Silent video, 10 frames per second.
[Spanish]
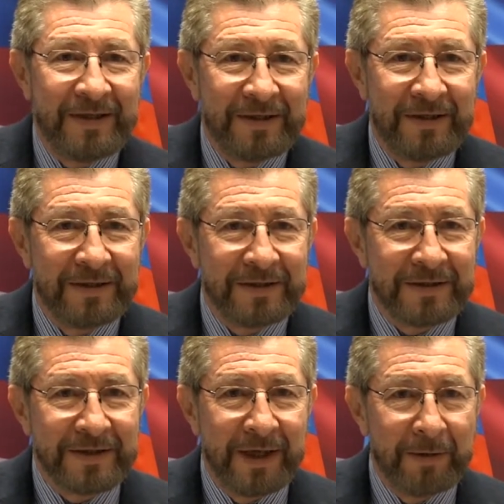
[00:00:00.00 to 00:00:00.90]
eh,
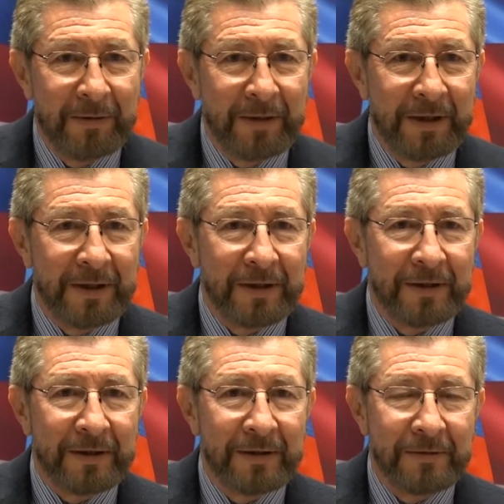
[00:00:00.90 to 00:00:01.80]
están
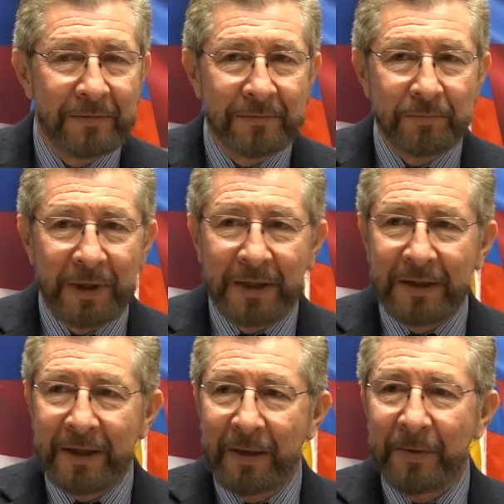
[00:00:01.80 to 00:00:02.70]
eh,
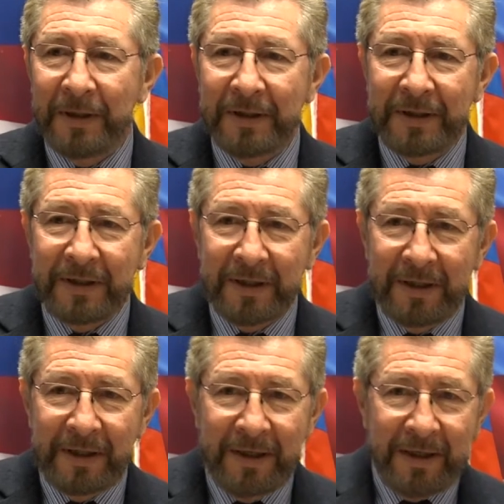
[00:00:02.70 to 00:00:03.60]
prácticamente
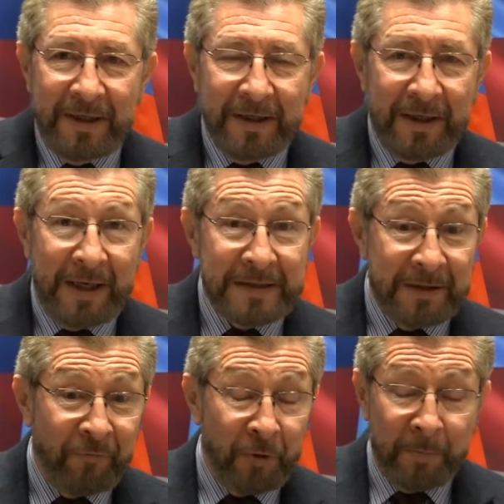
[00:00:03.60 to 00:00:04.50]

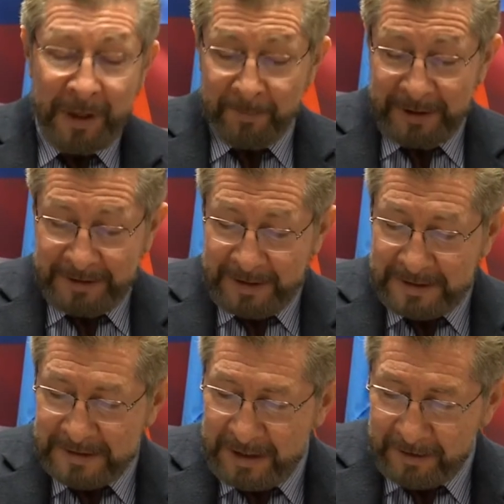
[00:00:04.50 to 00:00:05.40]
formalmente
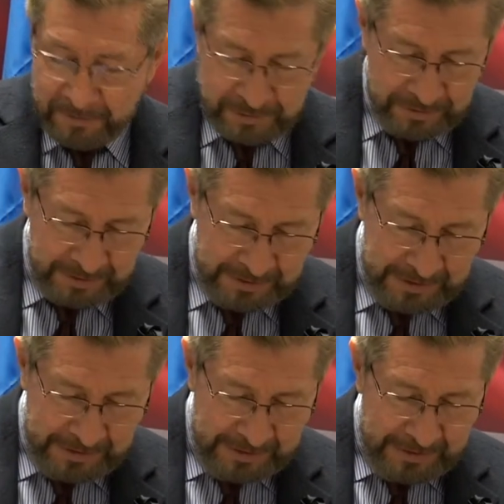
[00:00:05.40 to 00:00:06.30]
aislados,
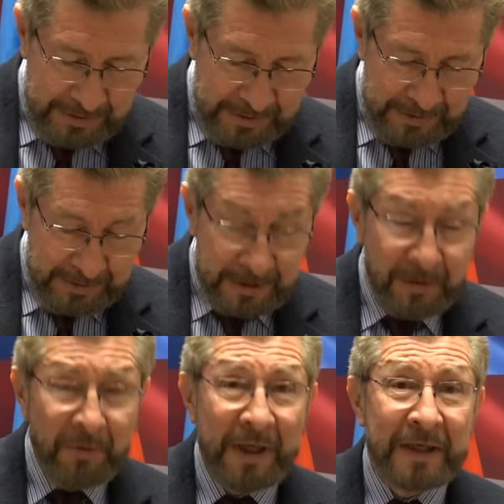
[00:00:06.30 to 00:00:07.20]
y
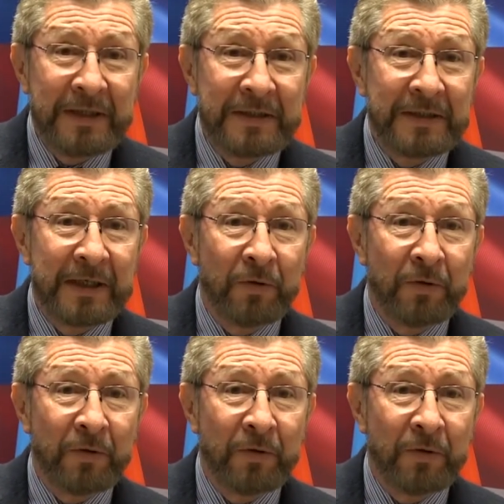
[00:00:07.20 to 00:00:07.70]
tiene una crisis